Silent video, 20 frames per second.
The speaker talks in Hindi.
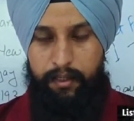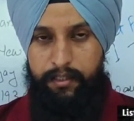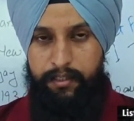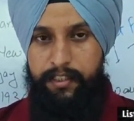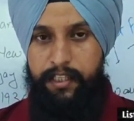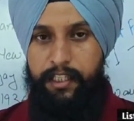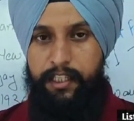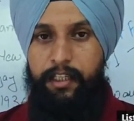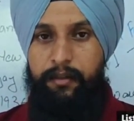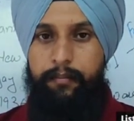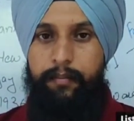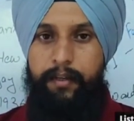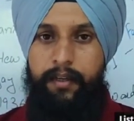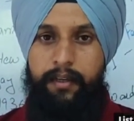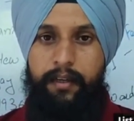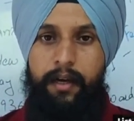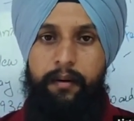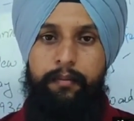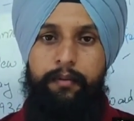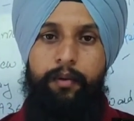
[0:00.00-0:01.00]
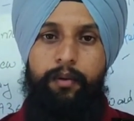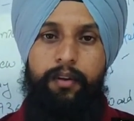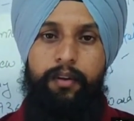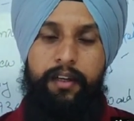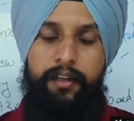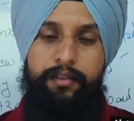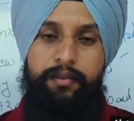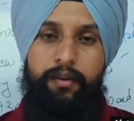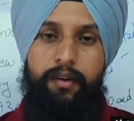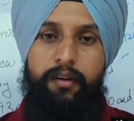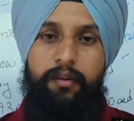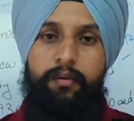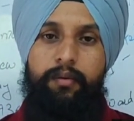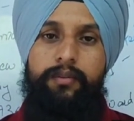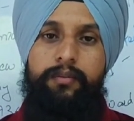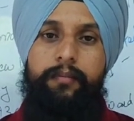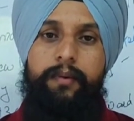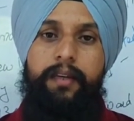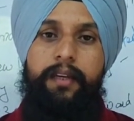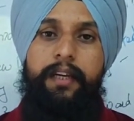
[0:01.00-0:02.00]
इस चैनल पे अपलोड कर चुका हूँ
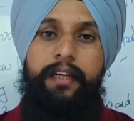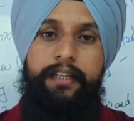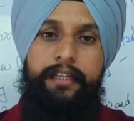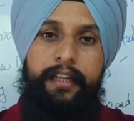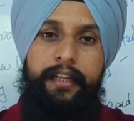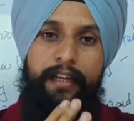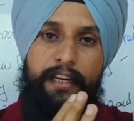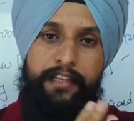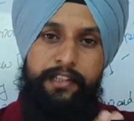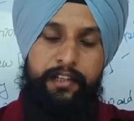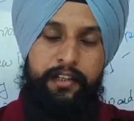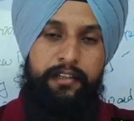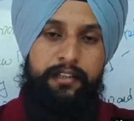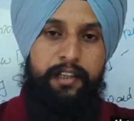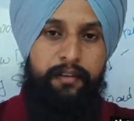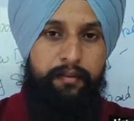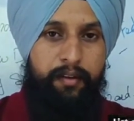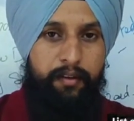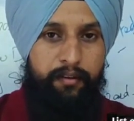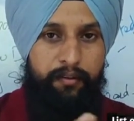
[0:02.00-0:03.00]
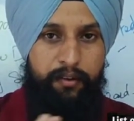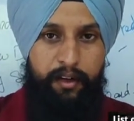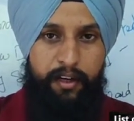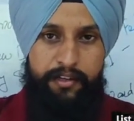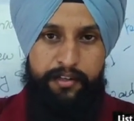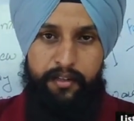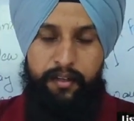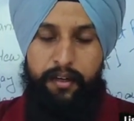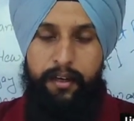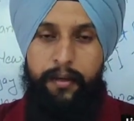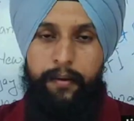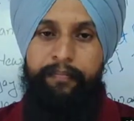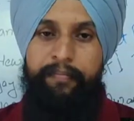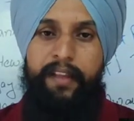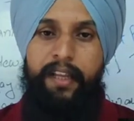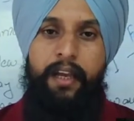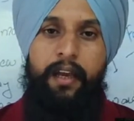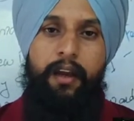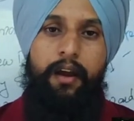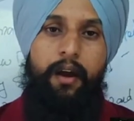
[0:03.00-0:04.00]
उसमें इंटरनेशनल सभी फेडरेशन है